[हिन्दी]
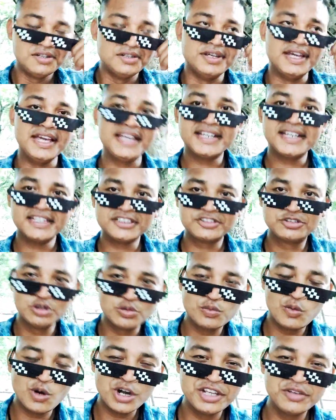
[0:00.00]
है गैस गुड
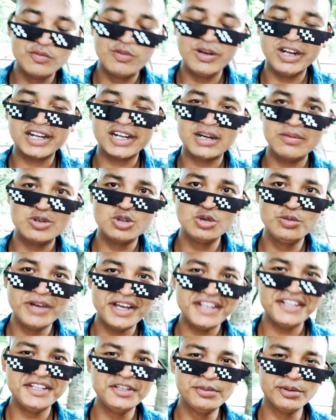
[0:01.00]
मॉर्निंग वेलकम टू माय
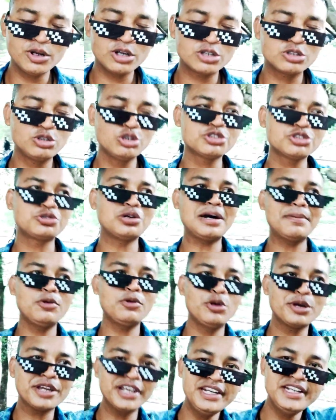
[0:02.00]
न्यू ब्लॉग दोस्तों आप लोगों
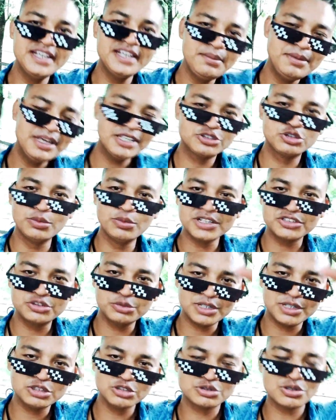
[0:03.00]
के लिए मैं सुबह सुबह
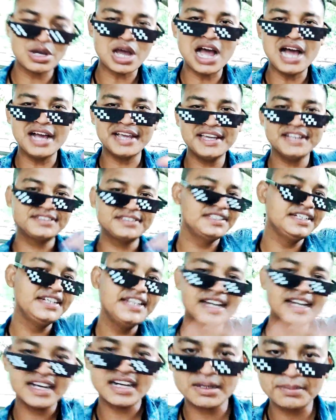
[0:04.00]
दोस्तों आ गया
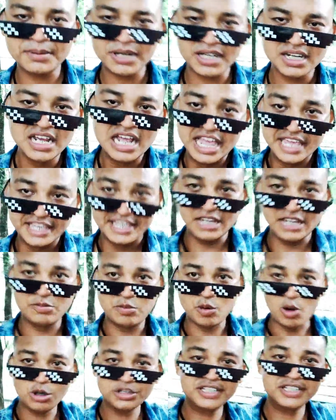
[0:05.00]
चिड़ियाखाना पर एक
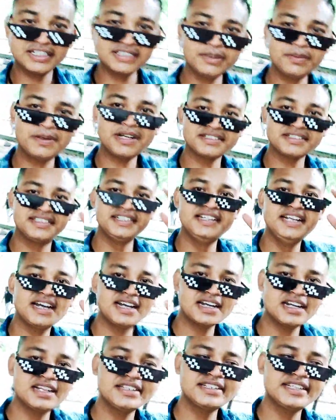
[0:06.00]
बहुत गजब का
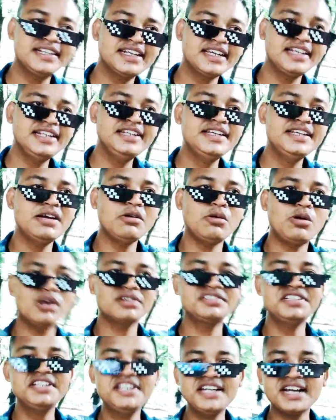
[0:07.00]
चिड़ियाखाना देखने के लिए और
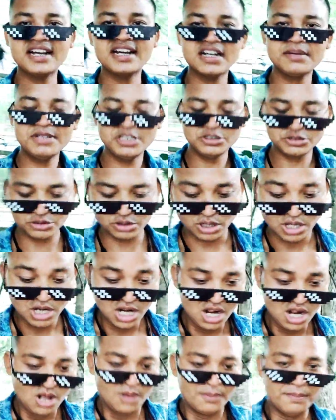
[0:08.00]
चिड़ियाखाना में दोस्तों
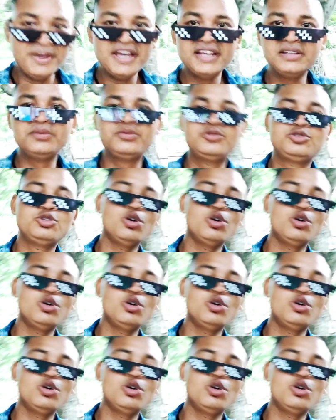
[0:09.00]
मेन जो